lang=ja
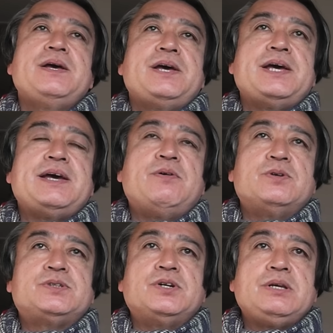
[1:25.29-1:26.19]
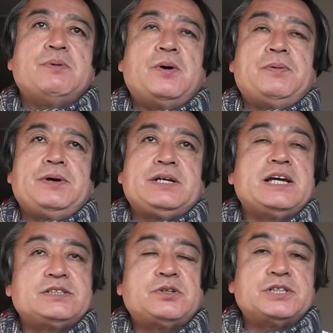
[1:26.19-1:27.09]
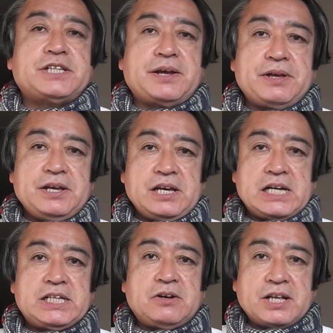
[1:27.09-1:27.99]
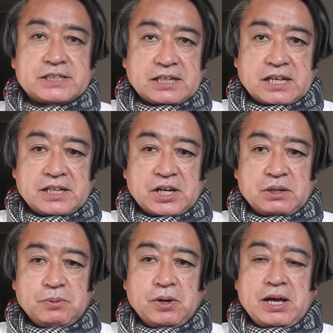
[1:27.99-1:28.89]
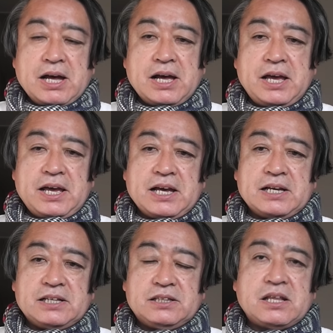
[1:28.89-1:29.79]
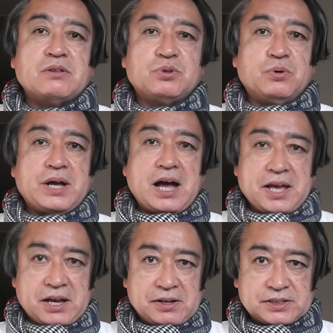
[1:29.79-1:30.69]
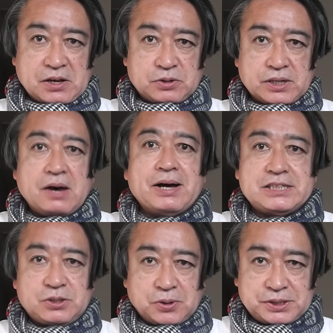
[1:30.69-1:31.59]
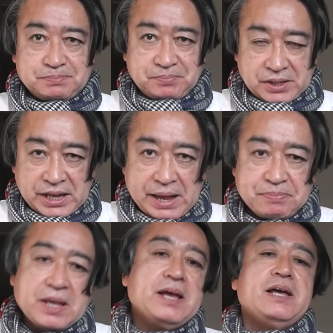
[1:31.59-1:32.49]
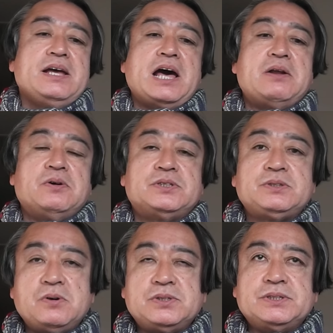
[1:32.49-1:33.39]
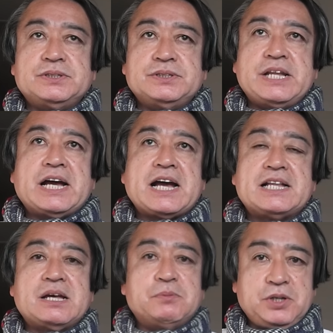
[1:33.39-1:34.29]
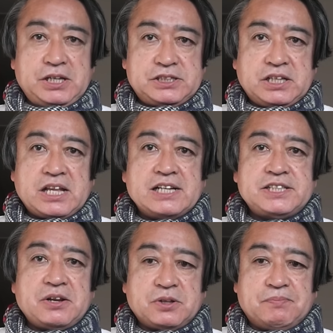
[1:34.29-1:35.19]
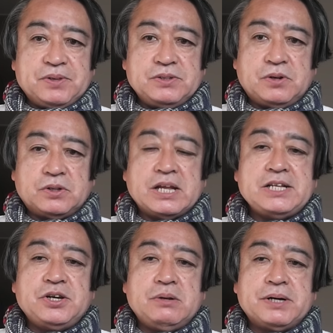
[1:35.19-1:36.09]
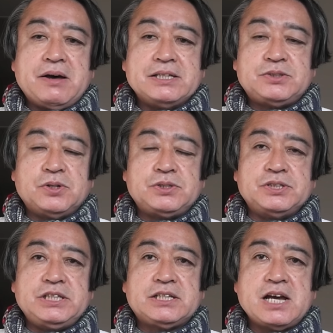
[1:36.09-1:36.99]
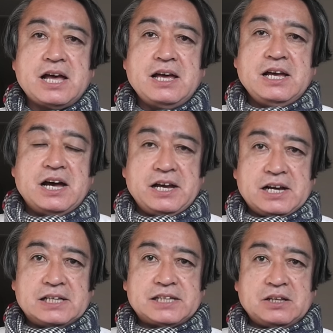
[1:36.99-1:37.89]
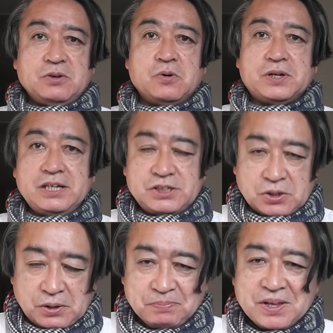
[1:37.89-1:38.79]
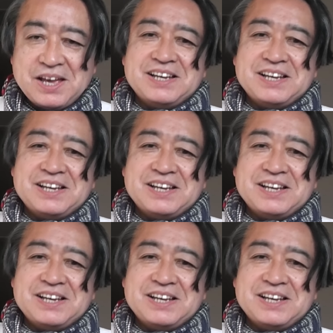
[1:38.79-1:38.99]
えー、放送にもゲストとして、えー、来てくださったんだけども、えー、担当が早川スカウト、川内投手。ね。あのすごく投げ方もいいし期待しているということ何よりも川内投手の実家が早川さんのご近所と